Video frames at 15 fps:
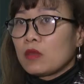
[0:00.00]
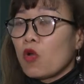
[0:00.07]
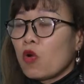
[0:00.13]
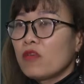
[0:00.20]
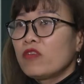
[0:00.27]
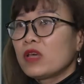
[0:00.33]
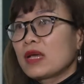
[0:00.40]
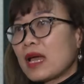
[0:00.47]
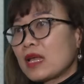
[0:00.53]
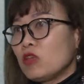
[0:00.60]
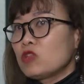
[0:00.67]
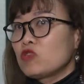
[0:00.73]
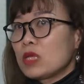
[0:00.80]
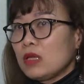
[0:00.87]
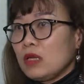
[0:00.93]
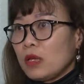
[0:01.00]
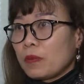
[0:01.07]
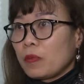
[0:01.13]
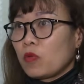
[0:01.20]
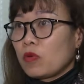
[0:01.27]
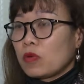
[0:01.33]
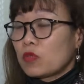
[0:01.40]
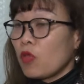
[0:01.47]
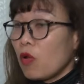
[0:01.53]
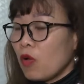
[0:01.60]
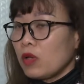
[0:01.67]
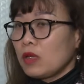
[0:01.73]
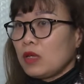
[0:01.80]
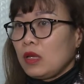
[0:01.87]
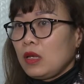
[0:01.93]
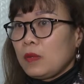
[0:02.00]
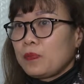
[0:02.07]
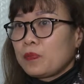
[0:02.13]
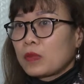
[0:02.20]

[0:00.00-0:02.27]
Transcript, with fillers: Đối với cá nhân doanh nghiệp của tôi thì